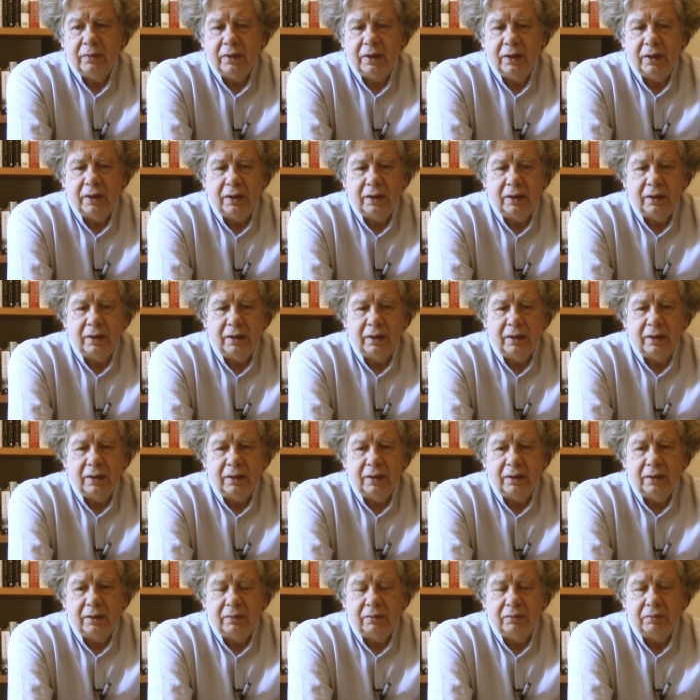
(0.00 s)

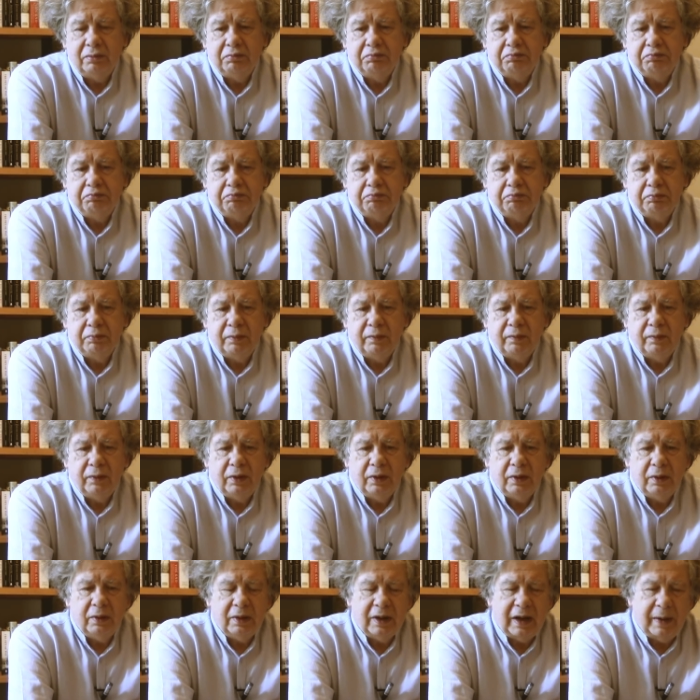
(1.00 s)
eh,
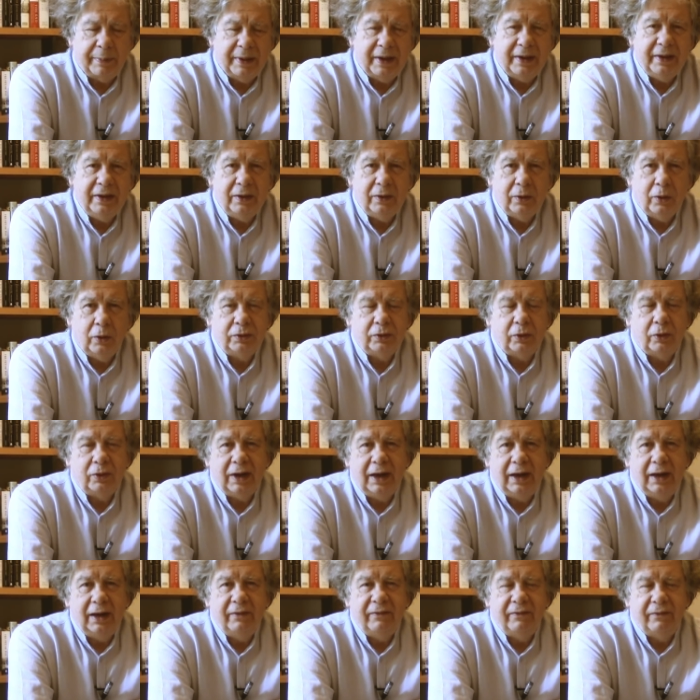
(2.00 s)
capaz de
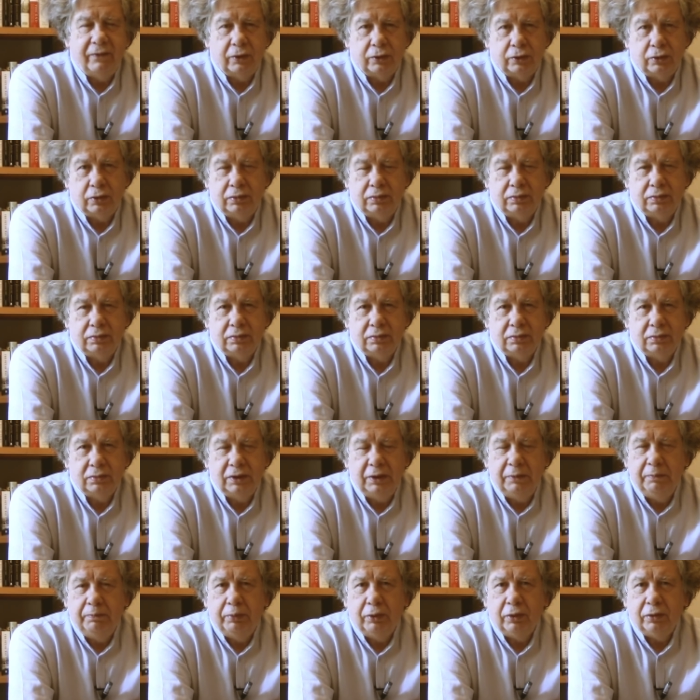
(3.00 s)
otorgarles voto
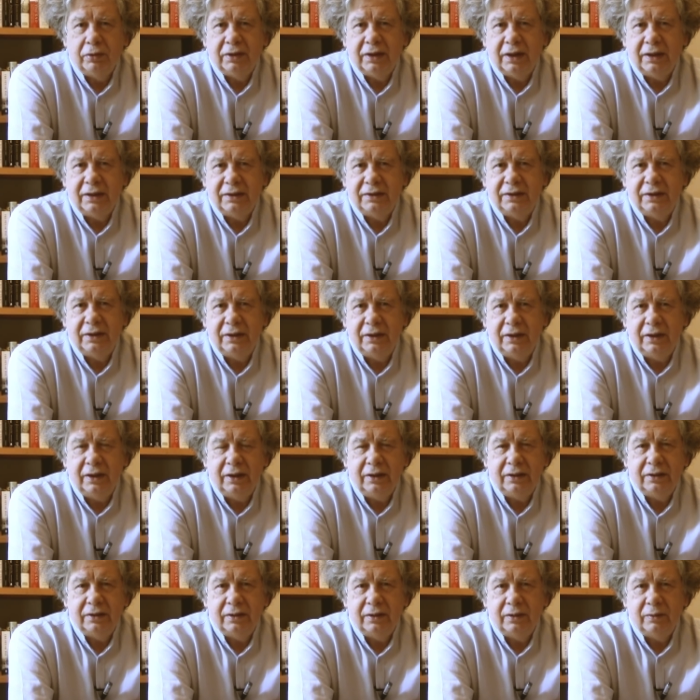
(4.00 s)
No importa si
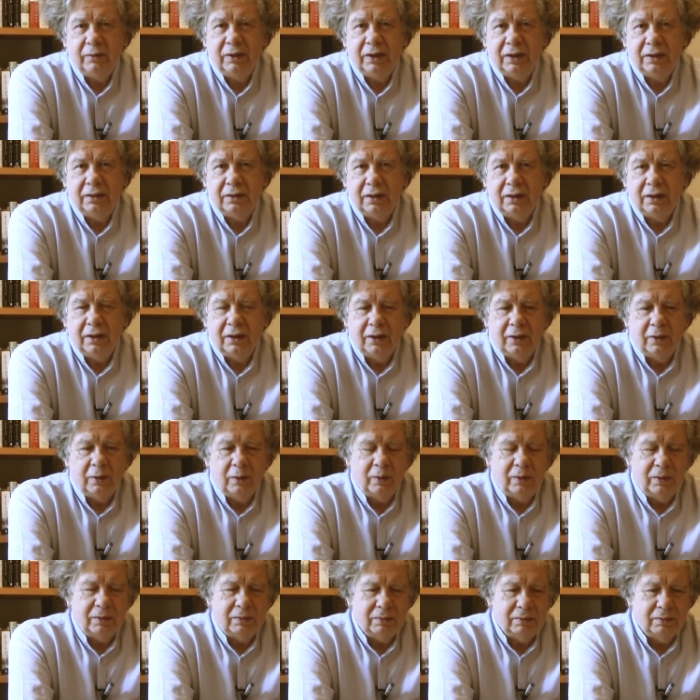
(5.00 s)
es
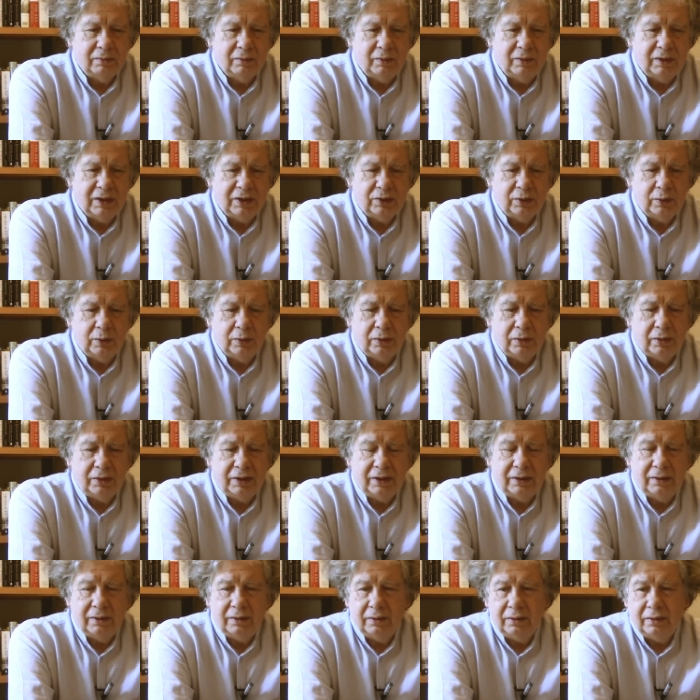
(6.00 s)
un, asunto
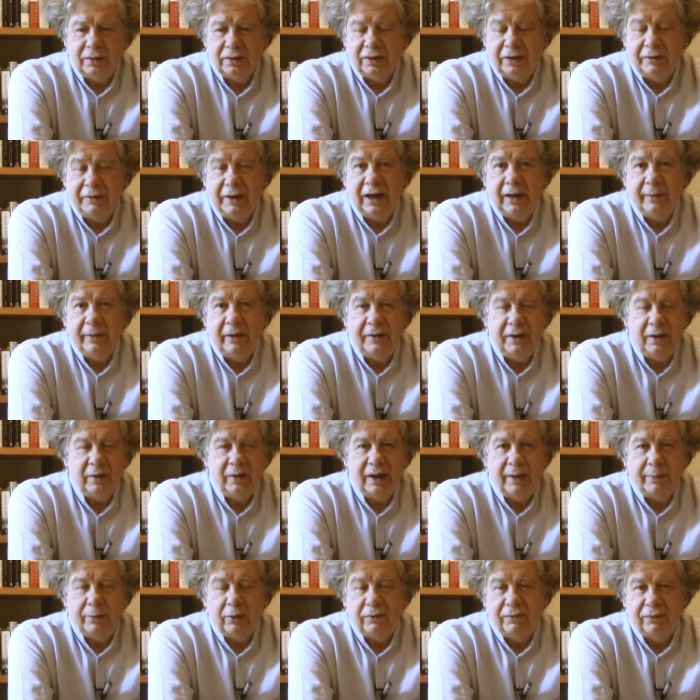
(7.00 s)
que revela más bien
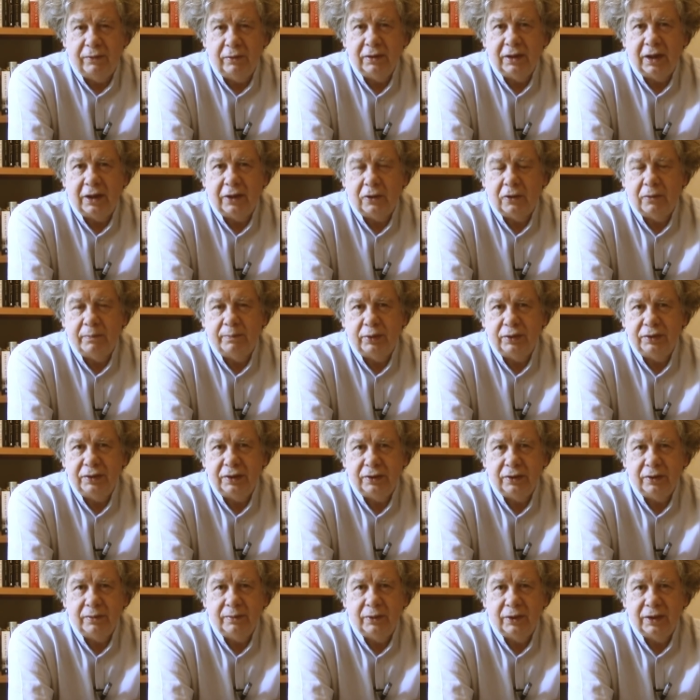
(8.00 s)
una profunda
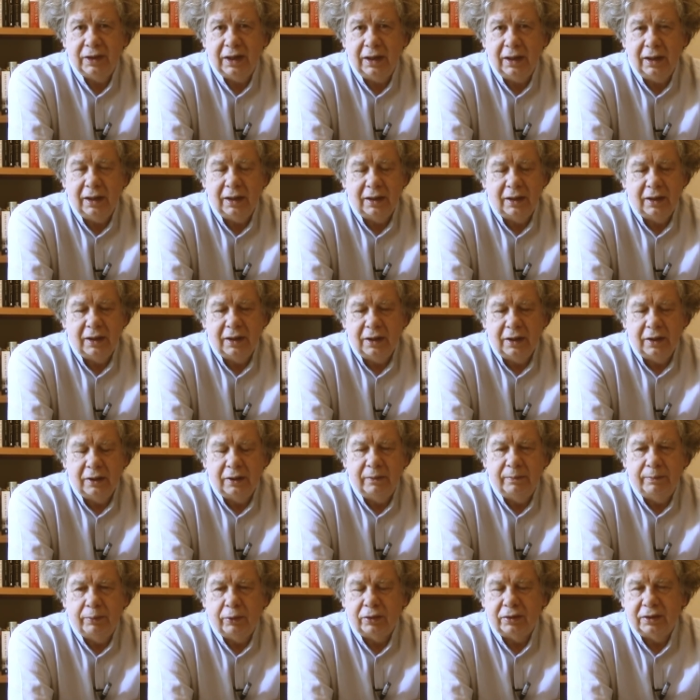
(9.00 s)
descomposición moral,
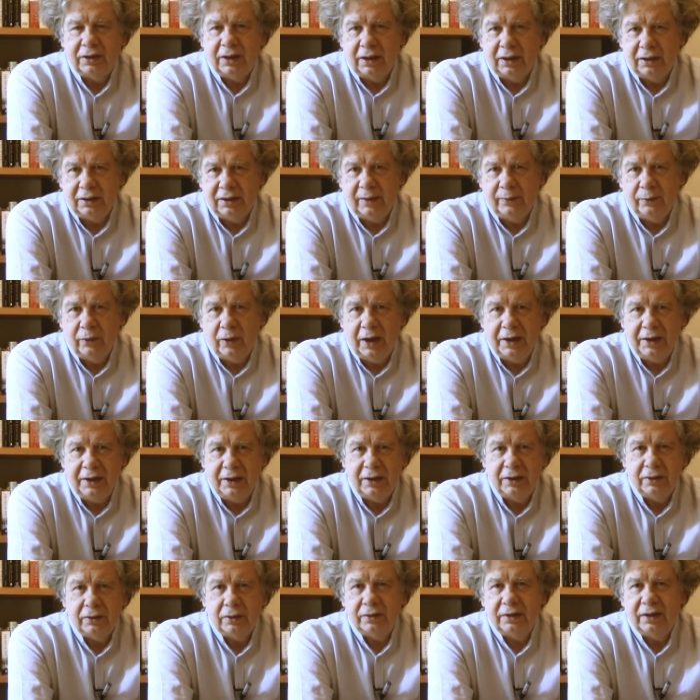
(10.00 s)
no importa, estamos
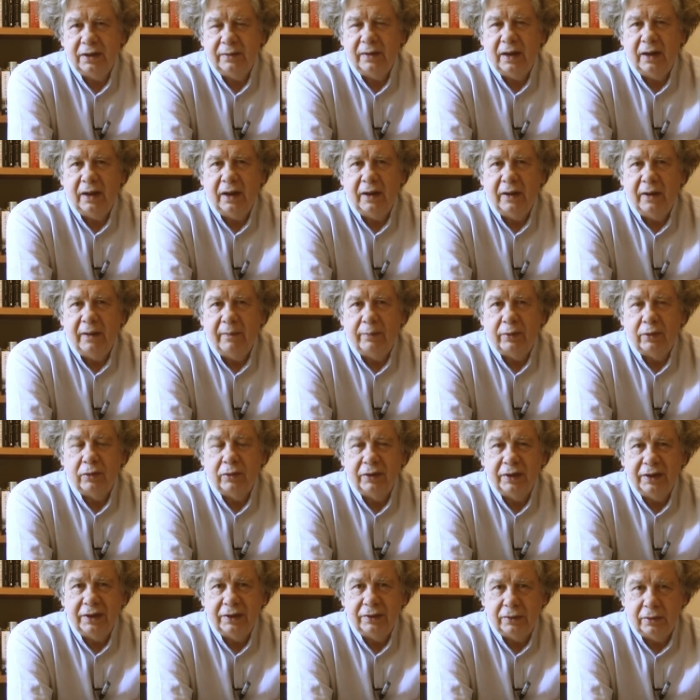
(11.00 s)
ahí. Eso se llama
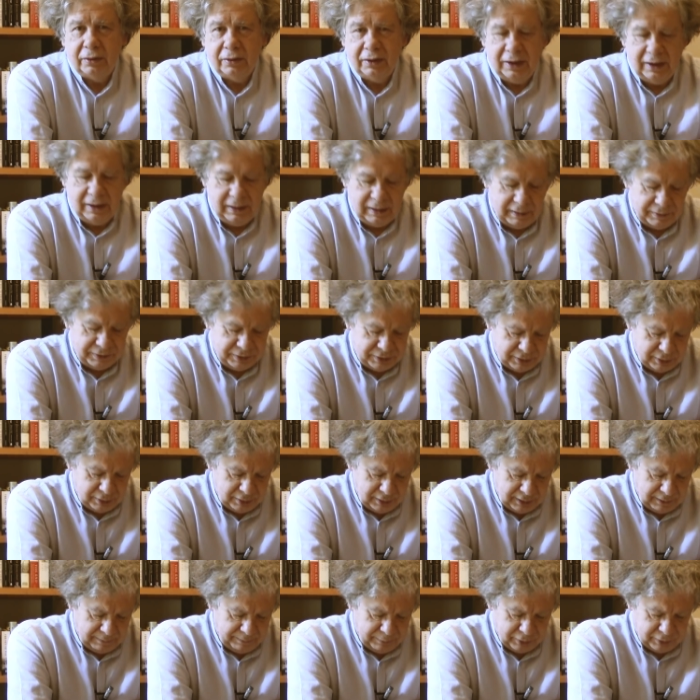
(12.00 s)
progreso en la
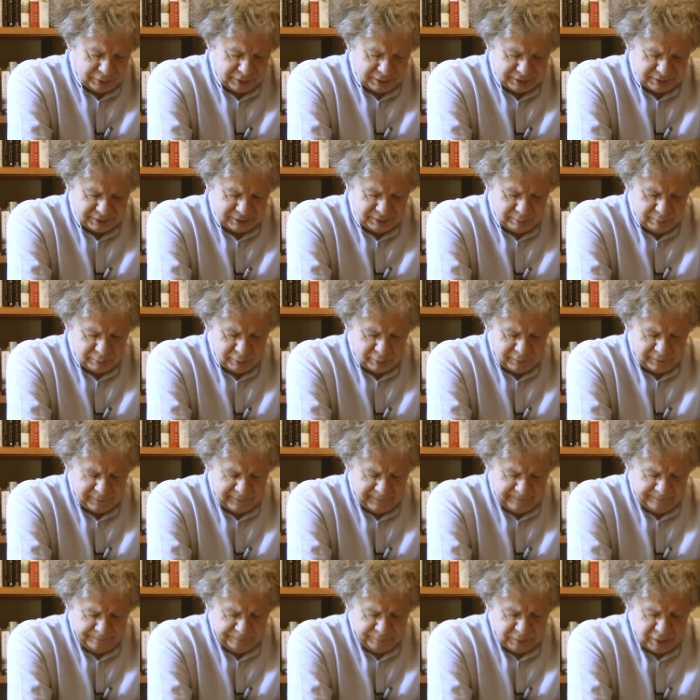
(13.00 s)
visión del progresismo.
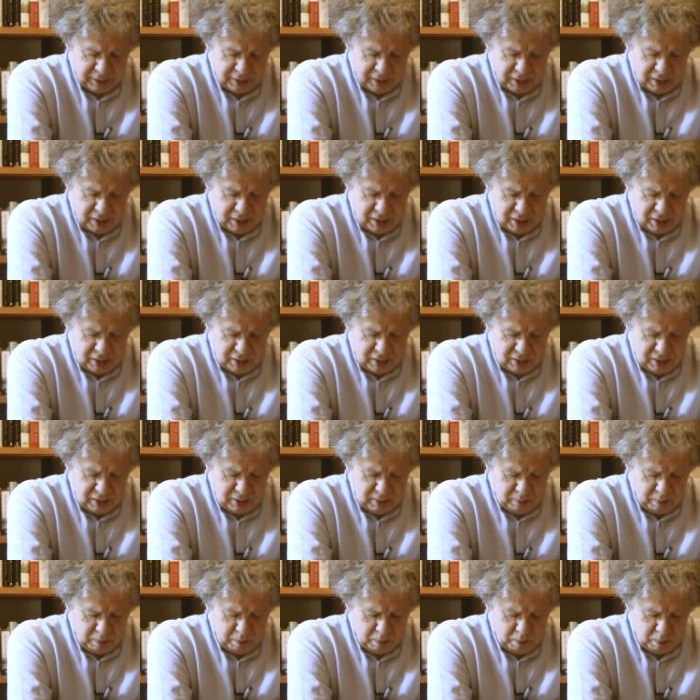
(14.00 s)

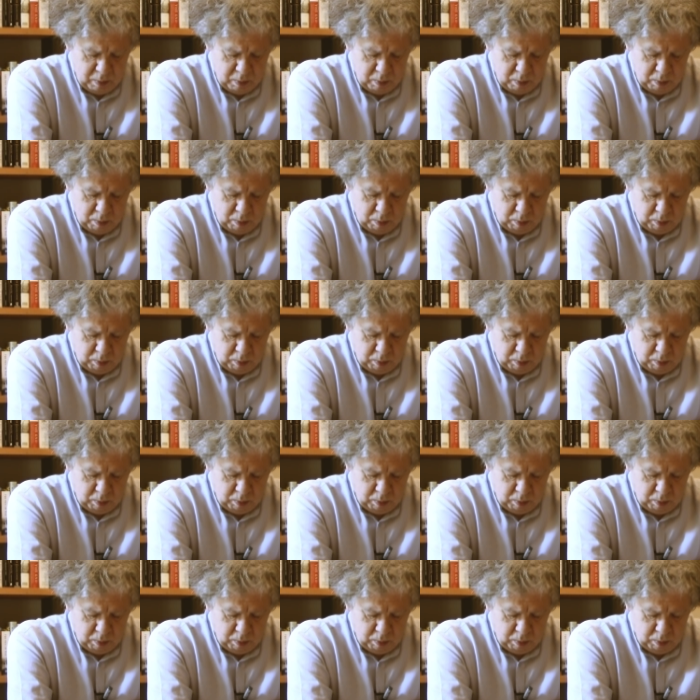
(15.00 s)
Em,